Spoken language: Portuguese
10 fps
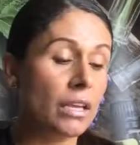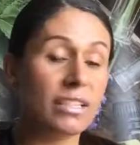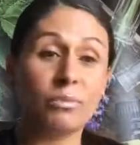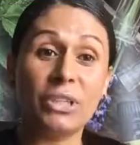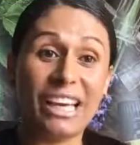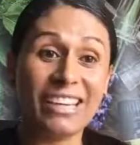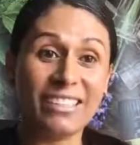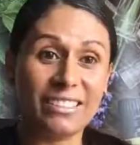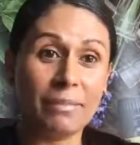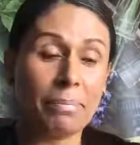as
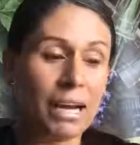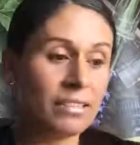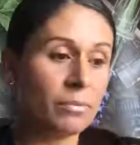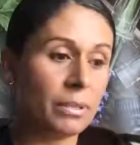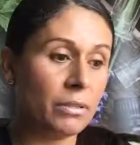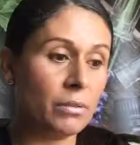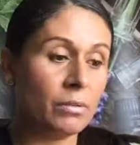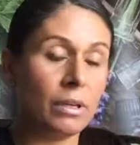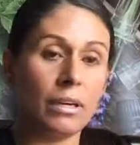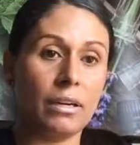mulheres né, passam
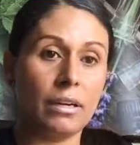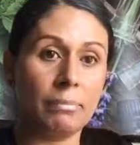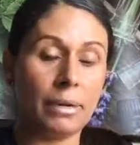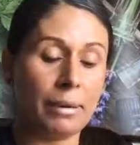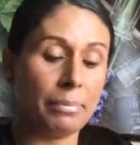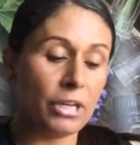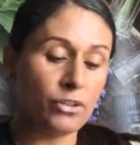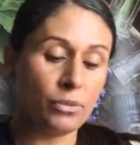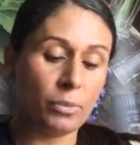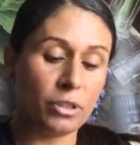pela a,
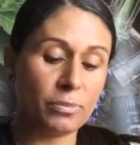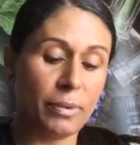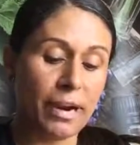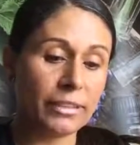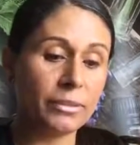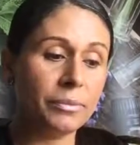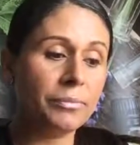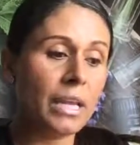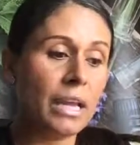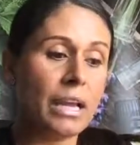parte do pós-parto,
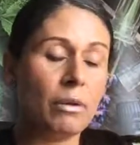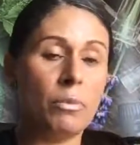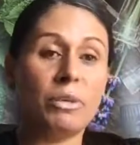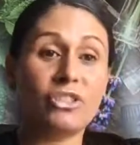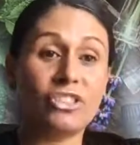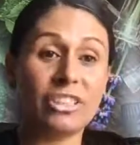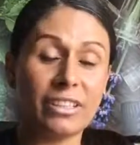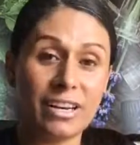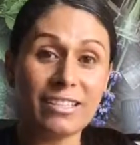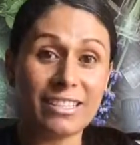momento de
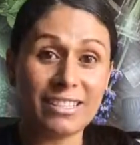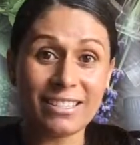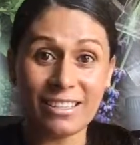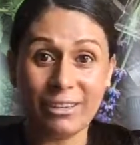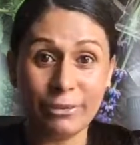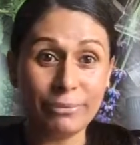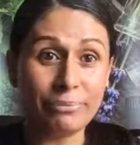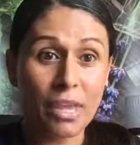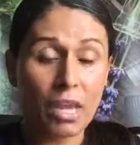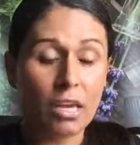transição.
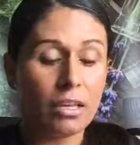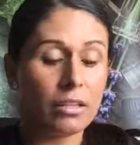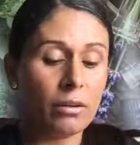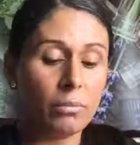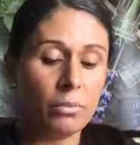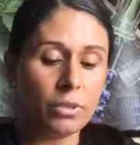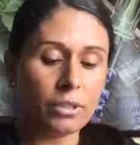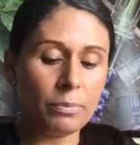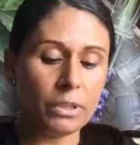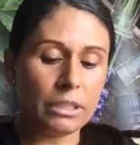Então, muito
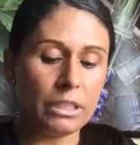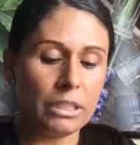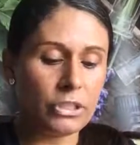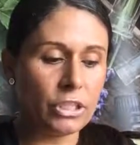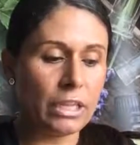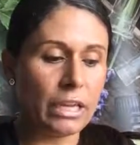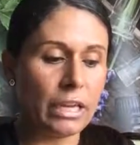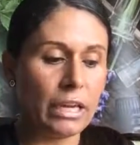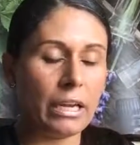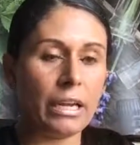importante né,
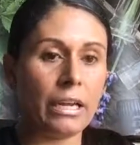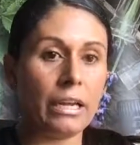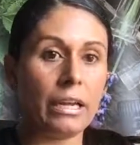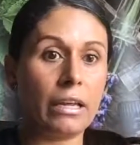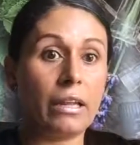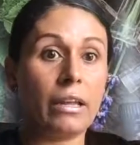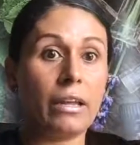é